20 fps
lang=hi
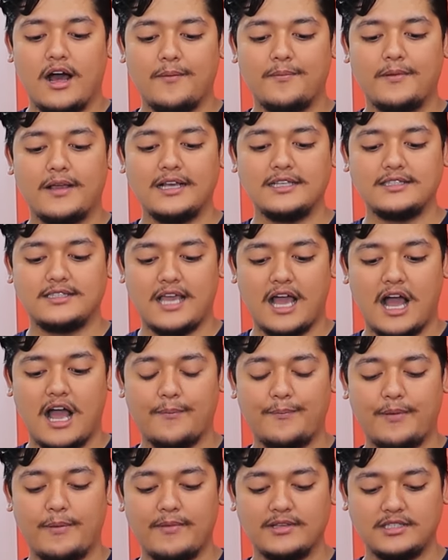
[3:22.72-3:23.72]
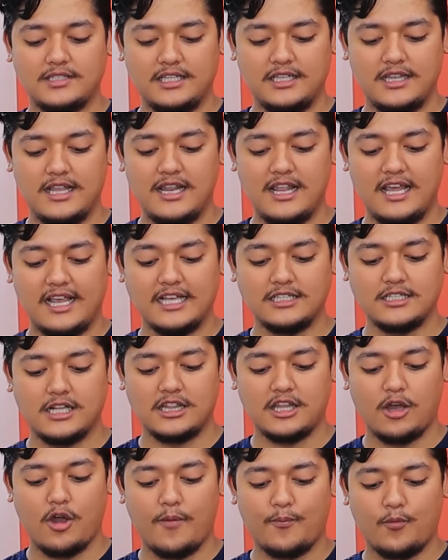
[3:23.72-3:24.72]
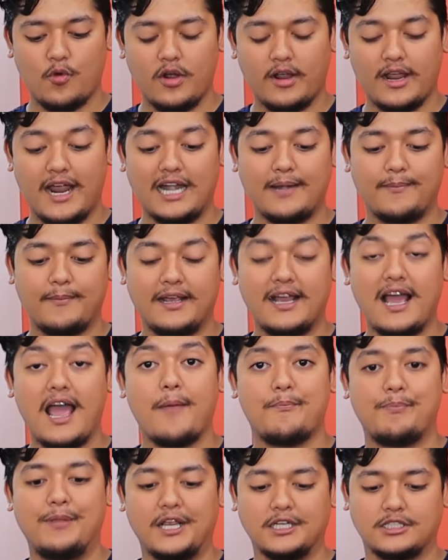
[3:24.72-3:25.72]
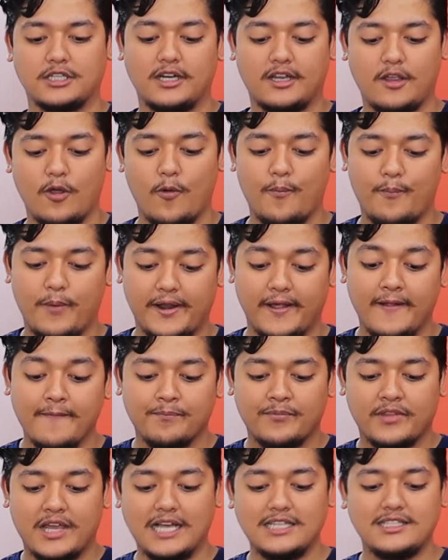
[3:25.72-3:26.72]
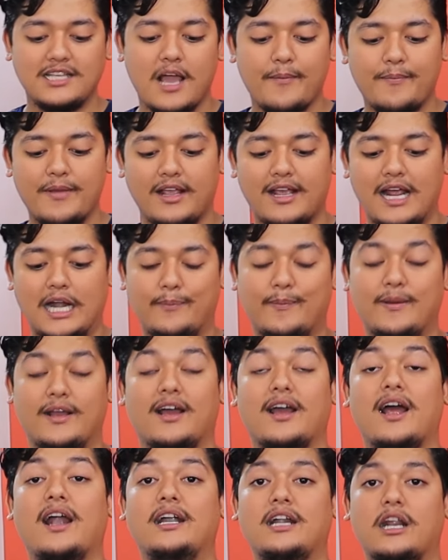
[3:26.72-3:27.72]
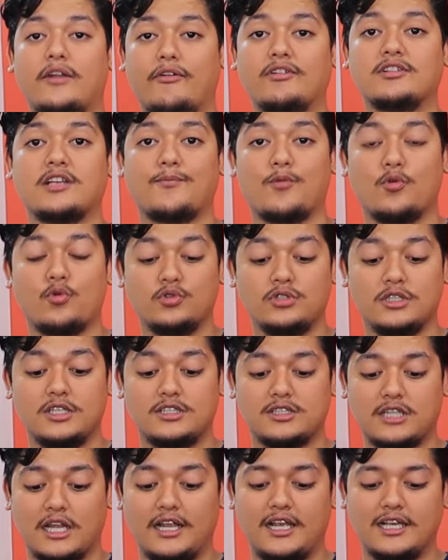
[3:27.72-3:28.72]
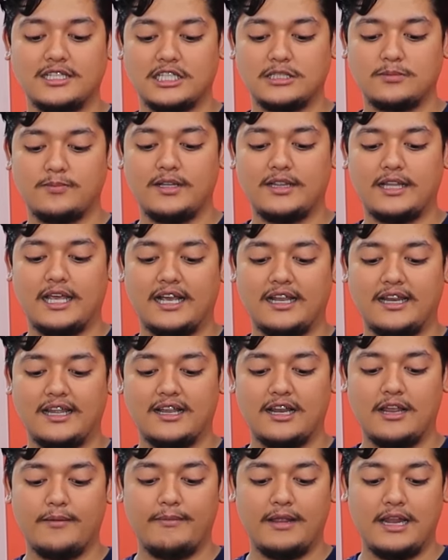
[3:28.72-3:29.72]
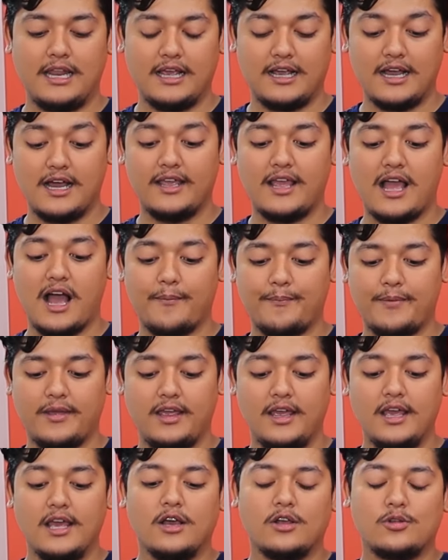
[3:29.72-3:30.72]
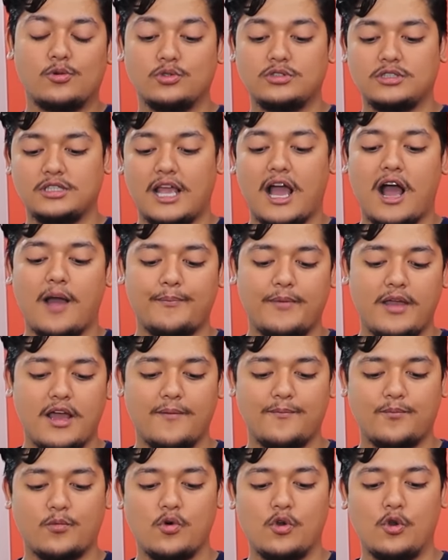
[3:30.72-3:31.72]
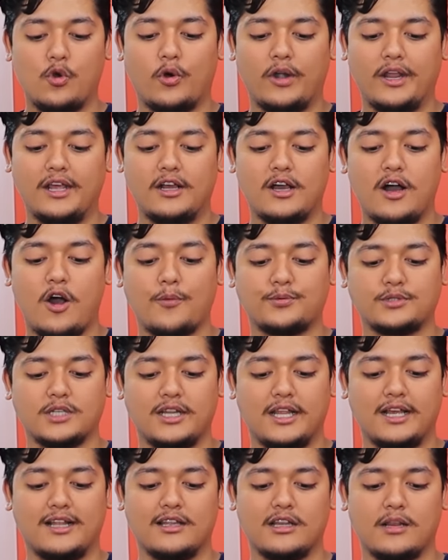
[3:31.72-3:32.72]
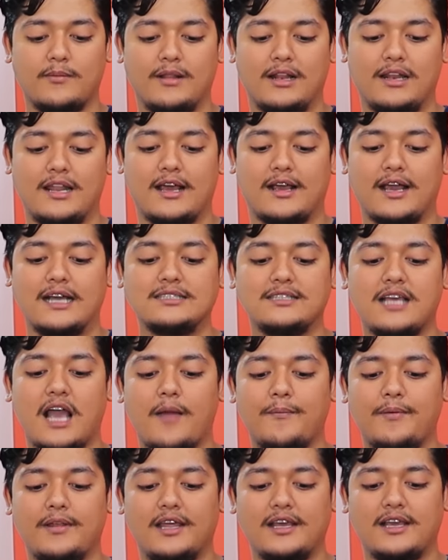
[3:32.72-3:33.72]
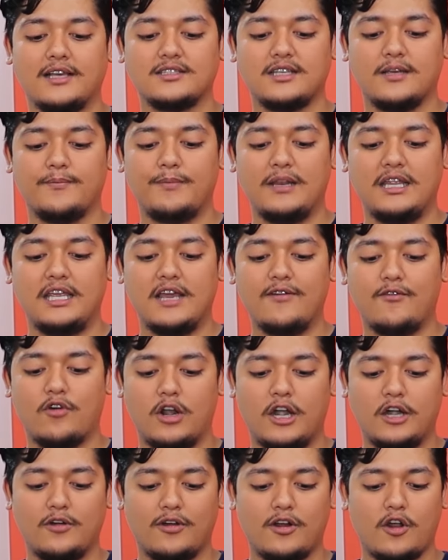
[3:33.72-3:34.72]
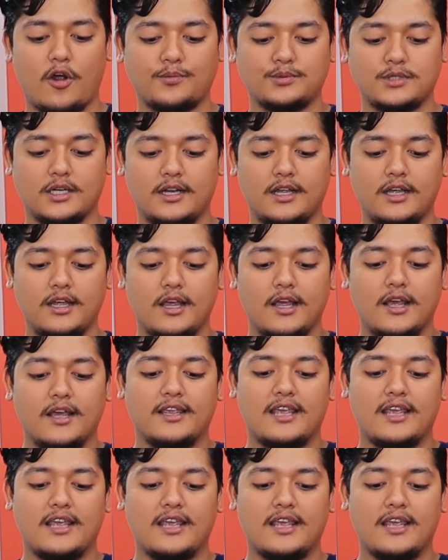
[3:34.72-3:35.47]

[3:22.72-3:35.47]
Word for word: अब गाइज यहाँ पे मैं सीधे लेके चलता हूँ आपको गेट मेगा एप्लीकेशन के ऊपर गाइज यहाँ पे गेट मेगा का इंटरफेस आपको कुछ इस तरीके से इसमें देखने के लिए मिलेगा यहाँ पे कुछ यहाँ पे आपको लोडिंग का ऑप्शन देखने को मिल रहा है गाइज यहाँ पे देखिए सिंपली ये वॉलेट वाला ऑप्शन है